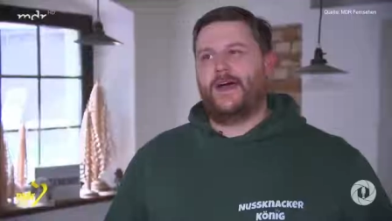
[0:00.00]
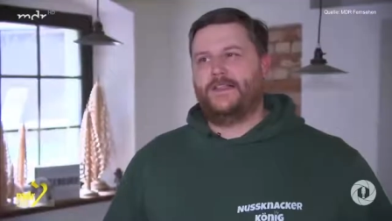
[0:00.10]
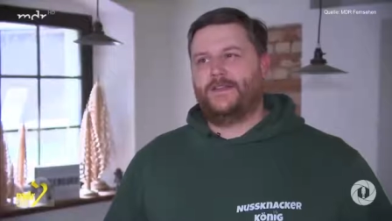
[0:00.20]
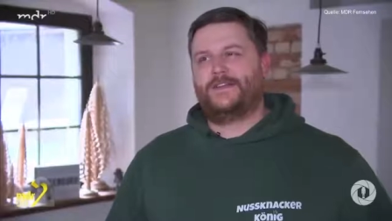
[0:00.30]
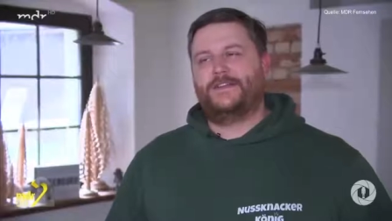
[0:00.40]
Er
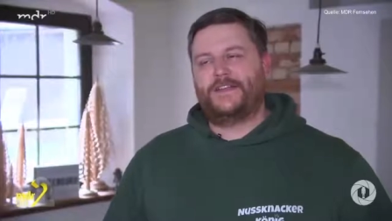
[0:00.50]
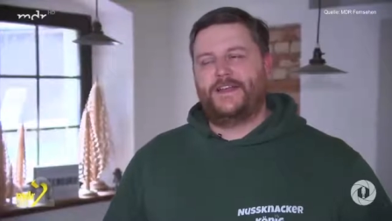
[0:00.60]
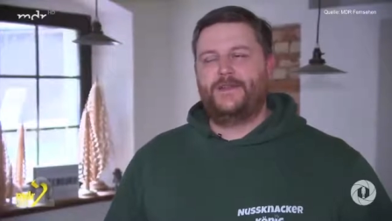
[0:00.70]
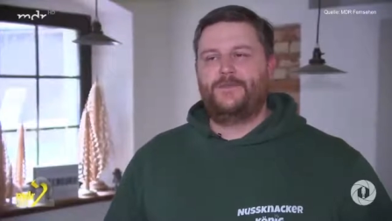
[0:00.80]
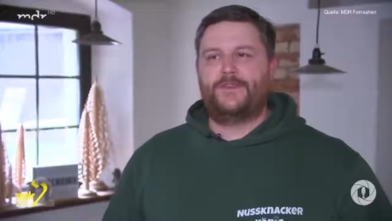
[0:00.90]
hat noch eine
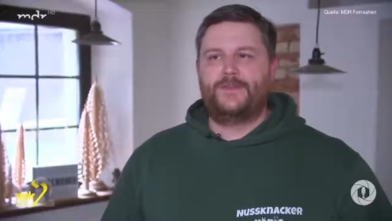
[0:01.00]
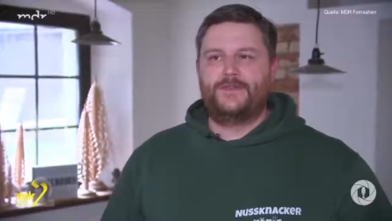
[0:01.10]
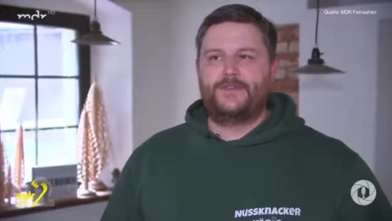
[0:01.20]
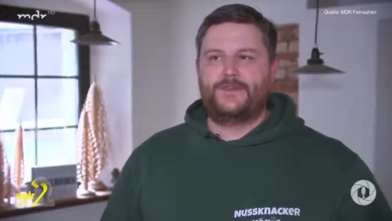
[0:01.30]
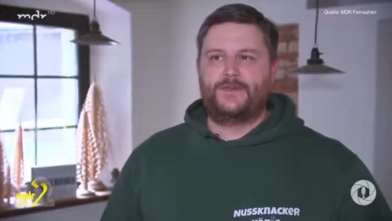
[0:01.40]
kleine
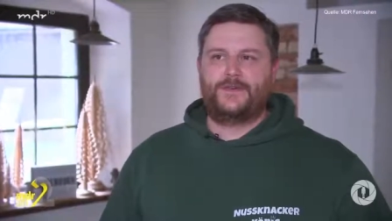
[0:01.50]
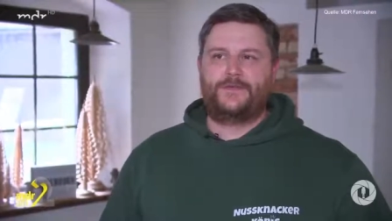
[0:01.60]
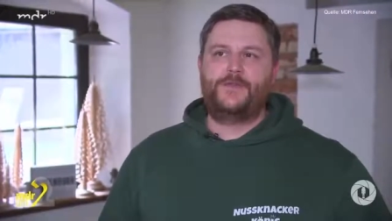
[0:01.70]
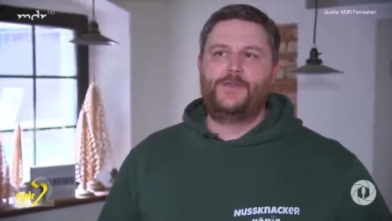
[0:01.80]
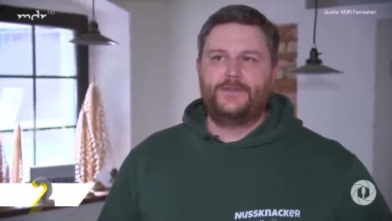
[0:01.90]
Mission zu
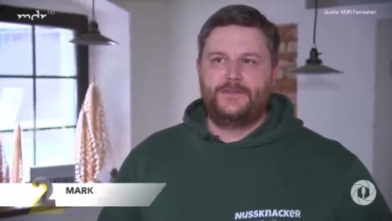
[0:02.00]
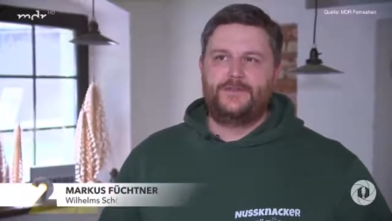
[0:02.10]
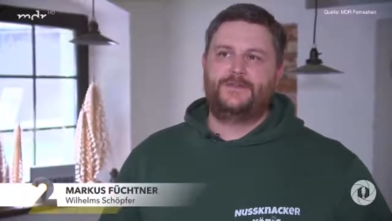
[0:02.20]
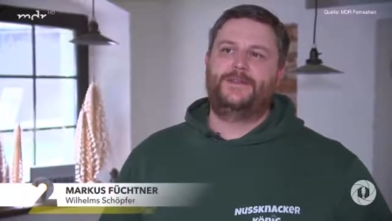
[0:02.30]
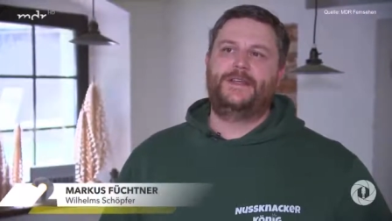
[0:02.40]

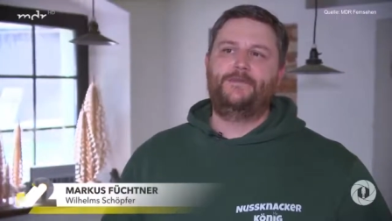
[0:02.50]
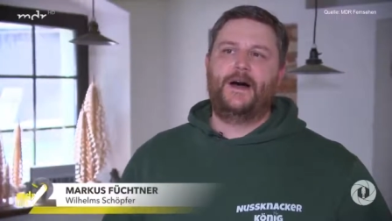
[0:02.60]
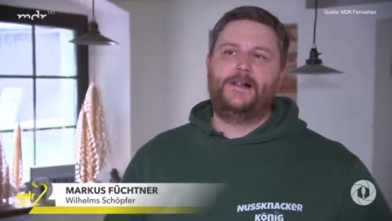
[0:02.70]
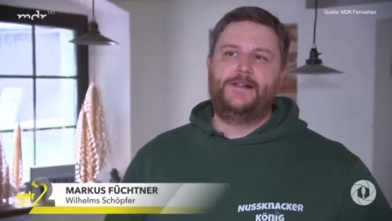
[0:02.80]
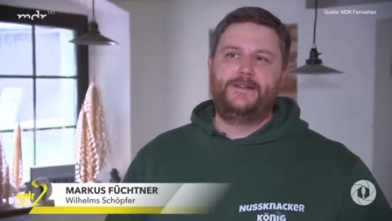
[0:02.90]
erfüllen im
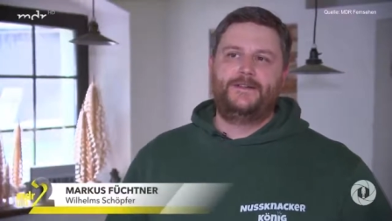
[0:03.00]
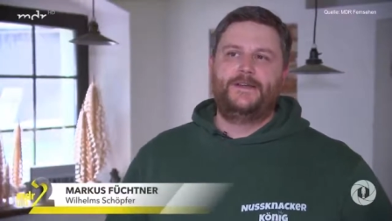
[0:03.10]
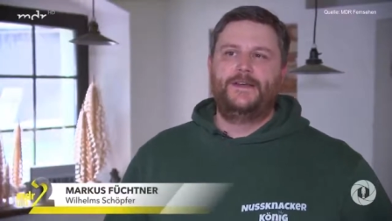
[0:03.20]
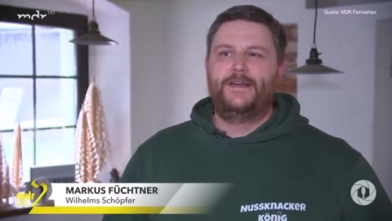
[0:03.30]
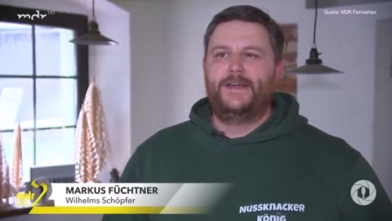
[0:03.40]
All.
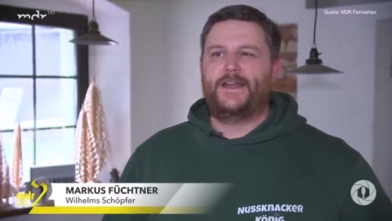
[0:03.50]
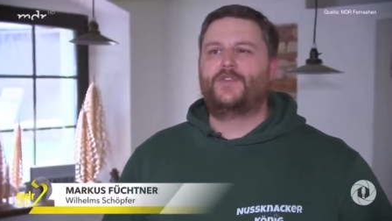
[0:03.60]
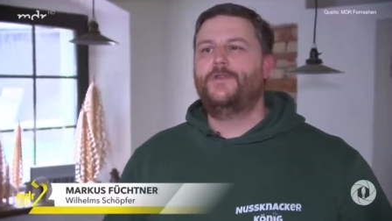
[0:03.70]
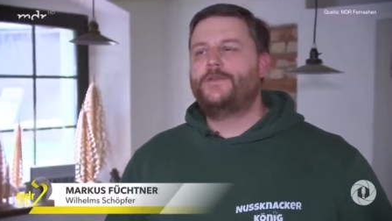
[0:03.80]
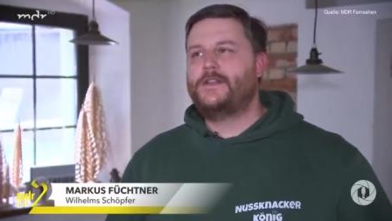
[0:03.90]

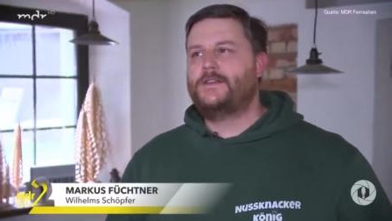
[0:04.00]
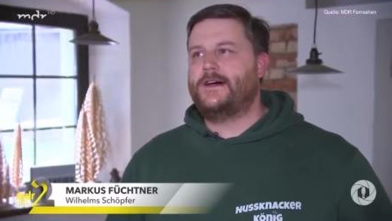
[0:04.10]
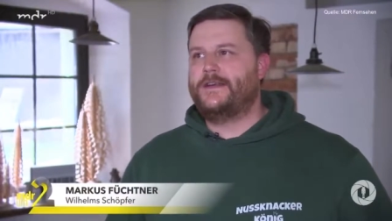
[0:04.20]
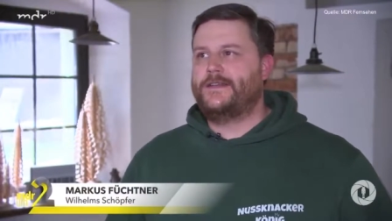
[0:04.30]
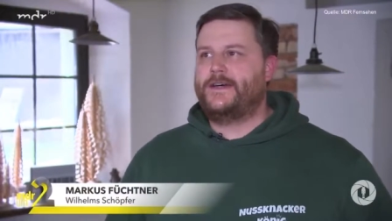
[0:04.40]
Er tüftelt
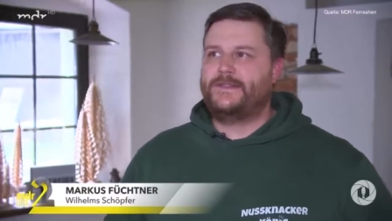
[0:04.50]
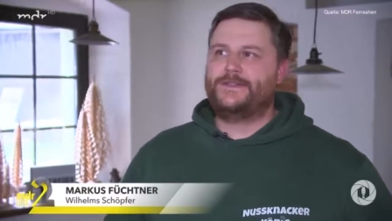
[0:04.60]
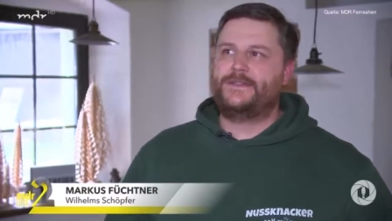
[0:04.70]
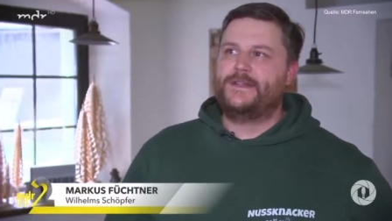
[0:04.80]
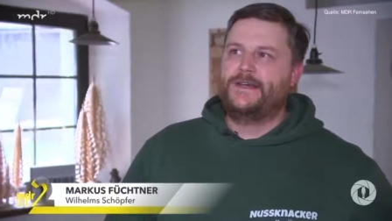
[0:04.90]
gerade
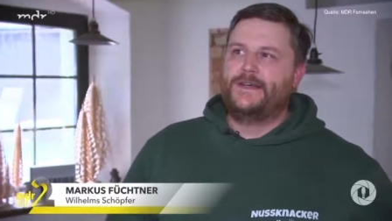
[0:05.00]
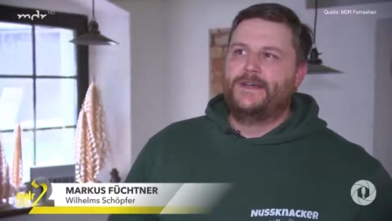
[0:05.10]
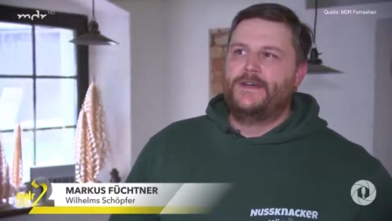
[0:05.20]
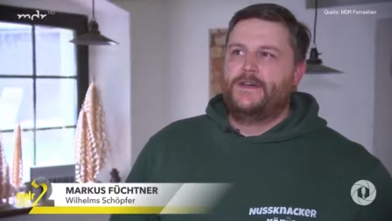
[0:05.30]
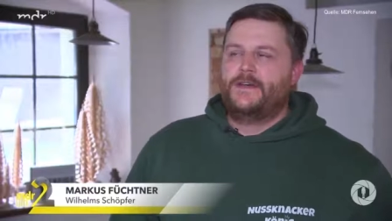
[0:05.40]
an
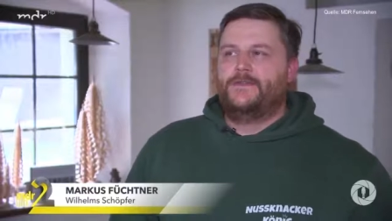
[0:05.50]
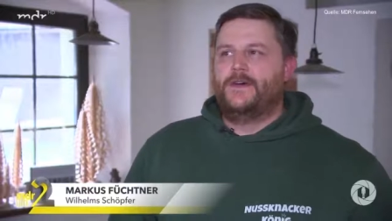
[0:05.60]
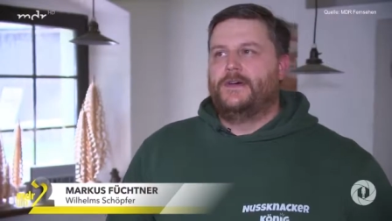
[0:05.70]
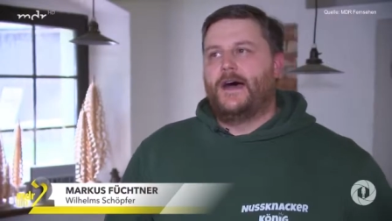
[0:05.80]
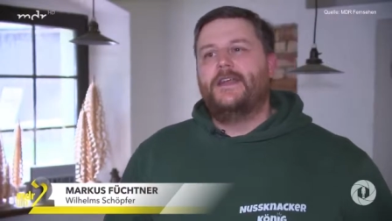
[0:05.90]

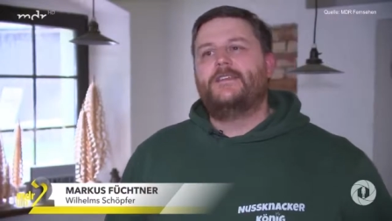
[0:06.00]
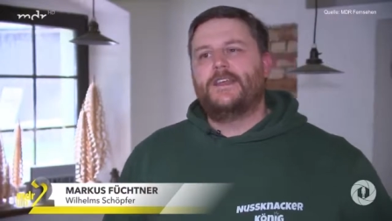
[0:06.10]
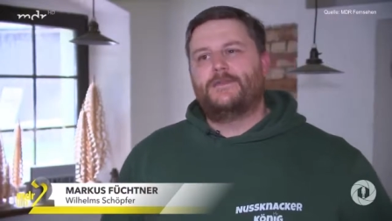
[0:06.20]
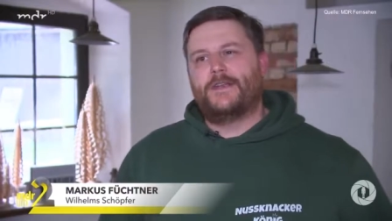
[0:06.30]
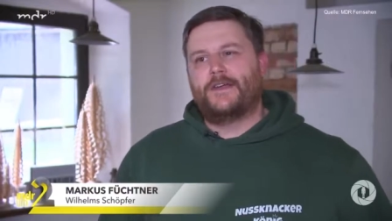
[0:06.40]
äh,
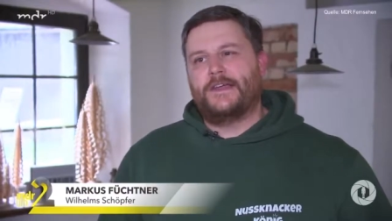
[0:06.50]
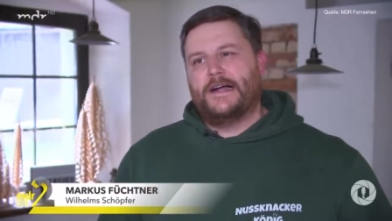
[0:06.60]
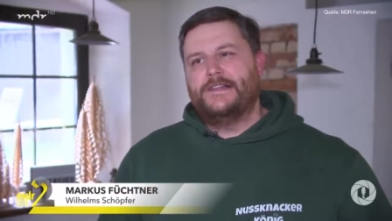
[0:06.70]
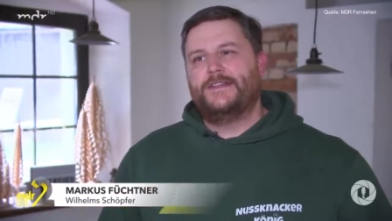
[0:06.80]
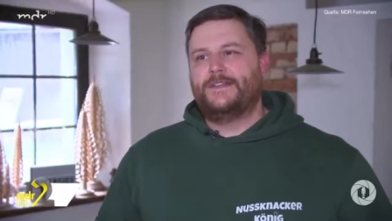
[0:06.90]

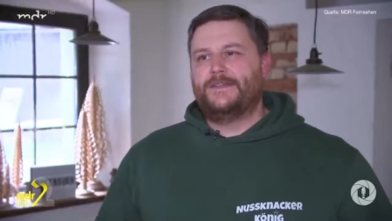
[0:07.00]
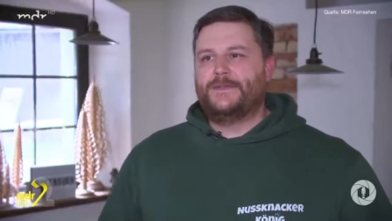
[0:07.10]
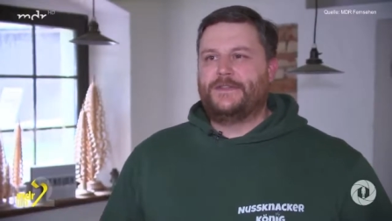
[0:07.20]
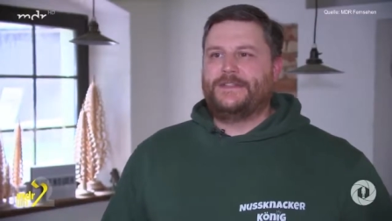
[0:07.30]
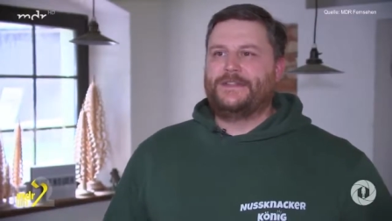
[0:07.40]

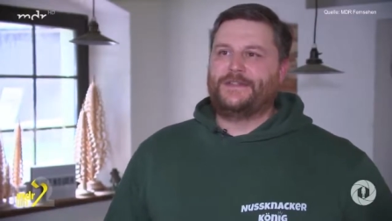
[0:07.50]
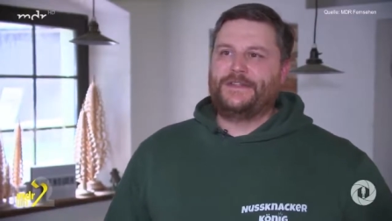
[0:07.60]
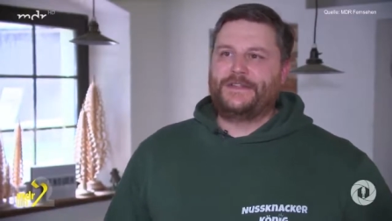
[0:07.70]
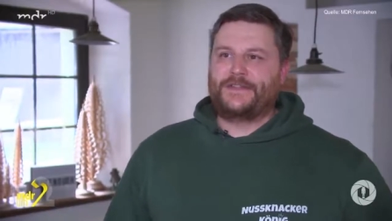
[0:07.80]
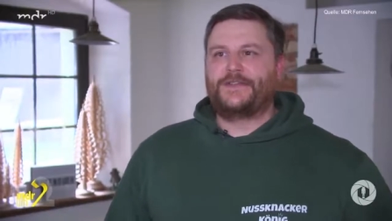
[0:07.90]
Hightech-Materialien, die,
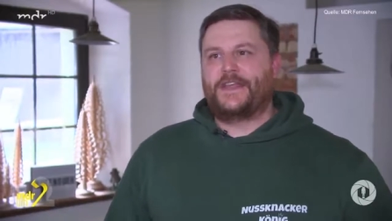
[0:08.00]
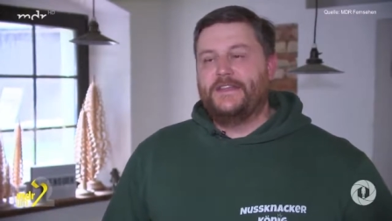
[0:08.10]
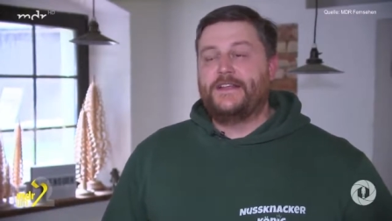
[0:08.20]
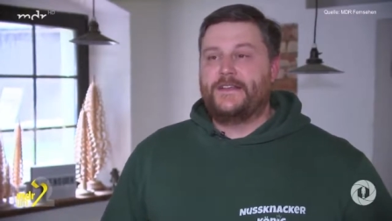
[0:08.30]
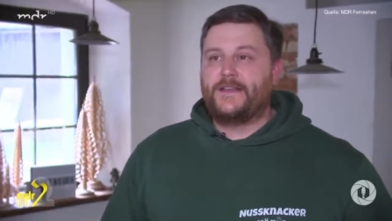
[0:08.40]
die er dort
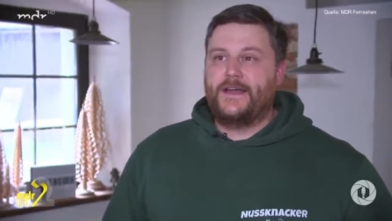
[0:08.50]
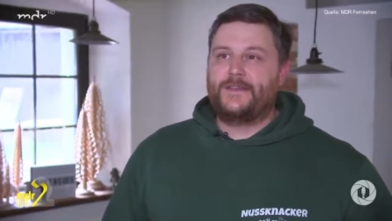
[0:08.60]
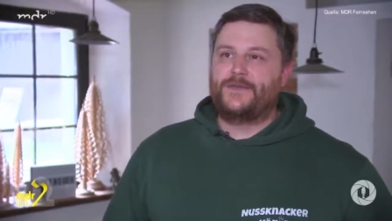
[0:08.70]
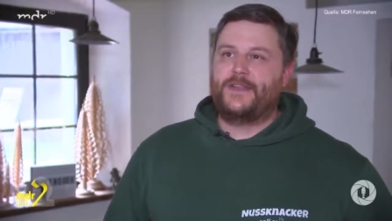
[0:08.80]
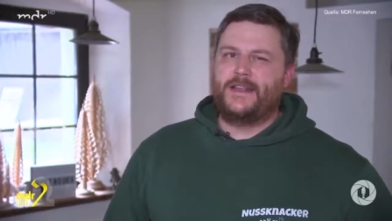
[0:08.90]
kennengelernt
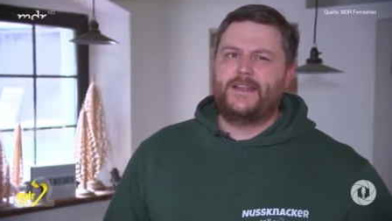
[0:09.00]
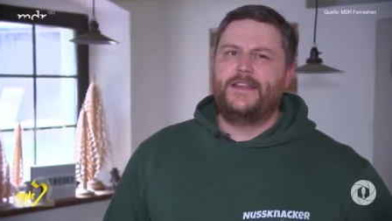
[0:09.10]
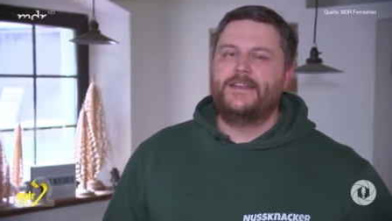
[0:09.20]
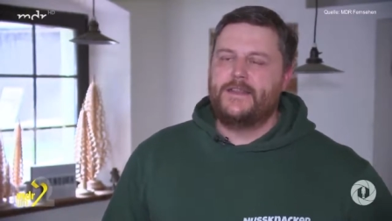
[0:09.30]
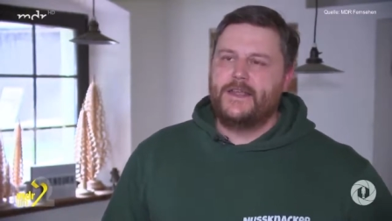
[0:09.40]
hat. Und er hat
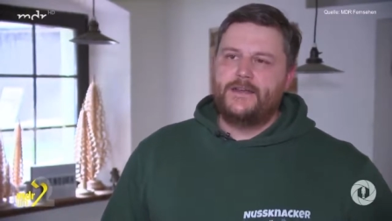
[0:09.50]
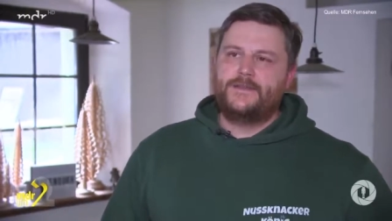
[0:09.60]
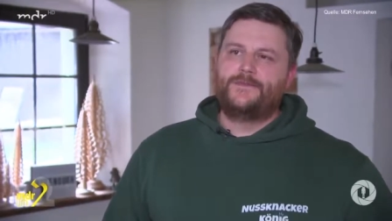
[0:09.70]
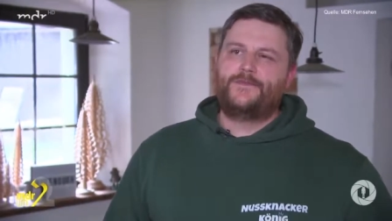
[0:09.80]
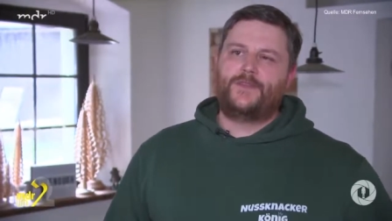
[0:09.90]
eine Idee
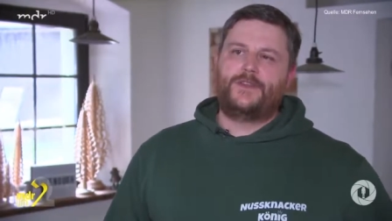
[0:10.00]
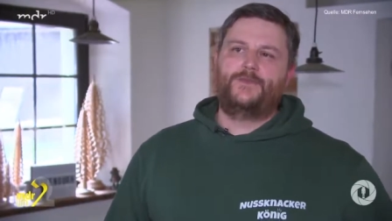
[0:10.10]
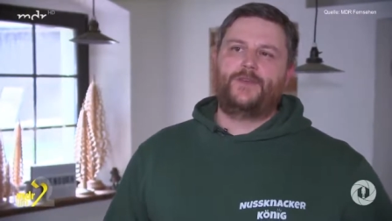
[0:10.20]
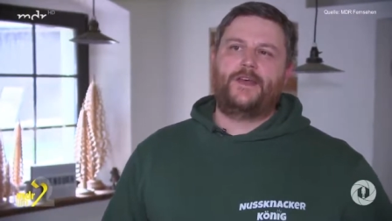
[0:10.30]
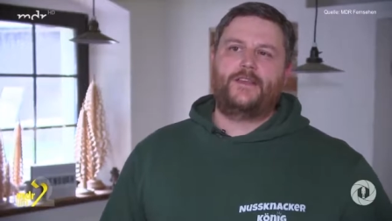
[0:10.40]
und
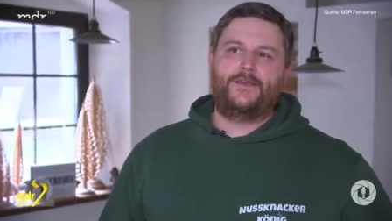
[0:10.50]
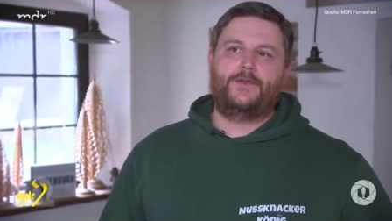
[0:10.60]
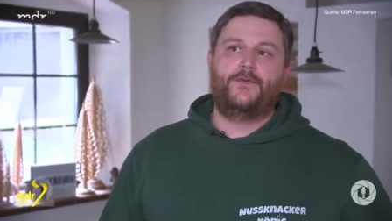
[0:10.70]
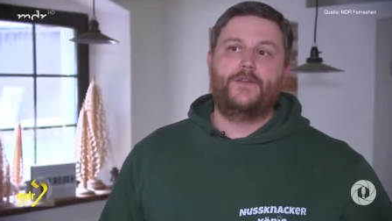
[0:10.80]
die muss er erst noch